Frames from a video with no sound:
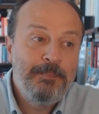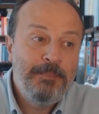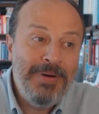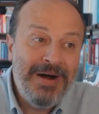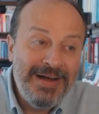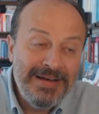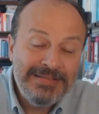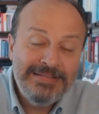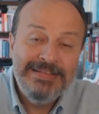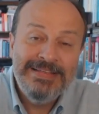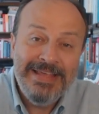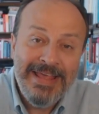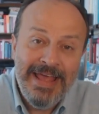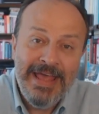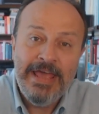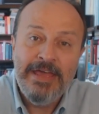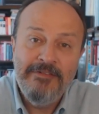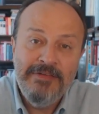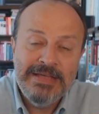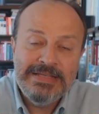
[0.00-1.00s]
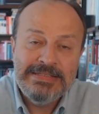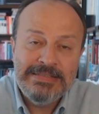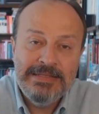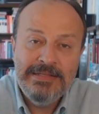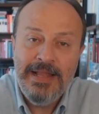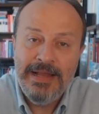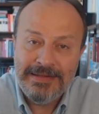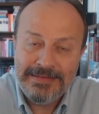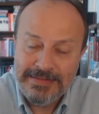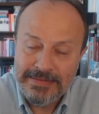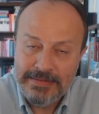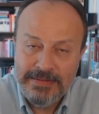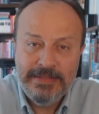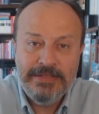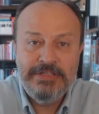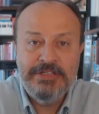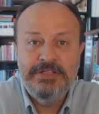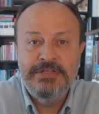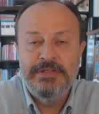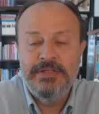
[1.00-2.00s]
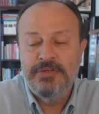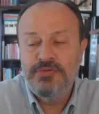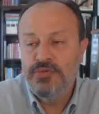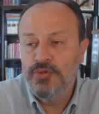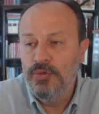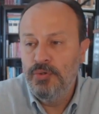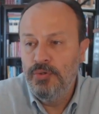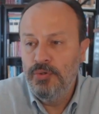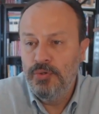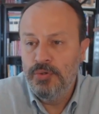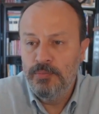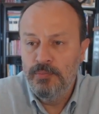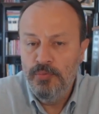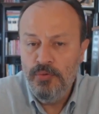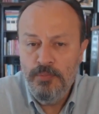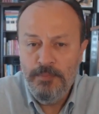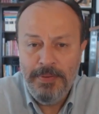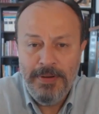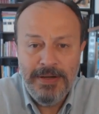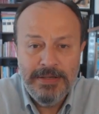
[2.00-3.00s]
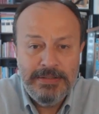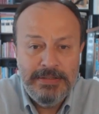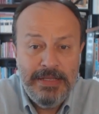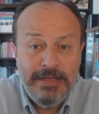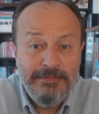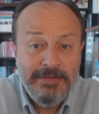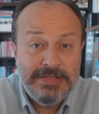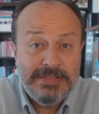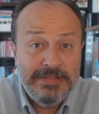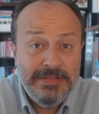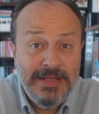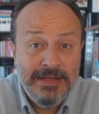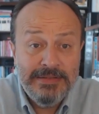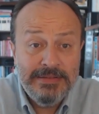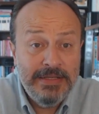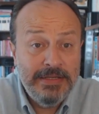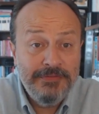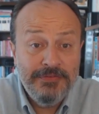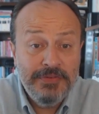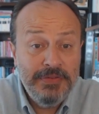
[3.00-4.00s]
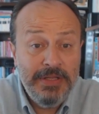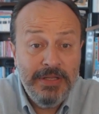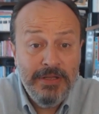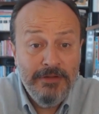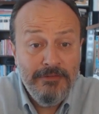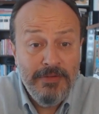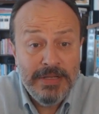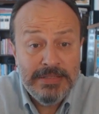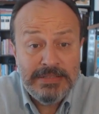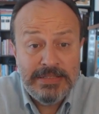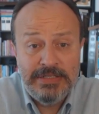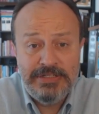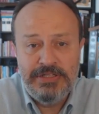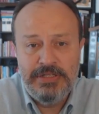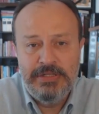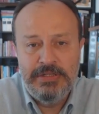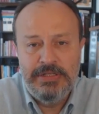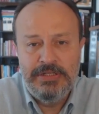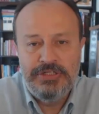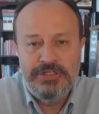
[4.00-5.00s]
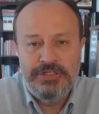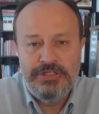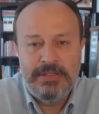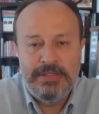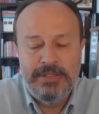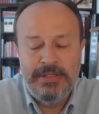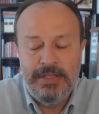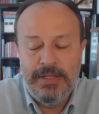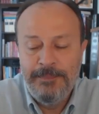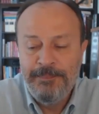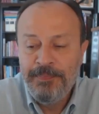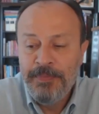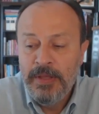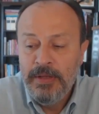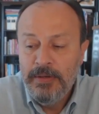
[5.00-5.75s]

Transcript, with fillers: partiye hevesliler tırnak içinde söylüyorum bunu. Partiye hevesliler tarafından da vazgeçildiği şeklinde.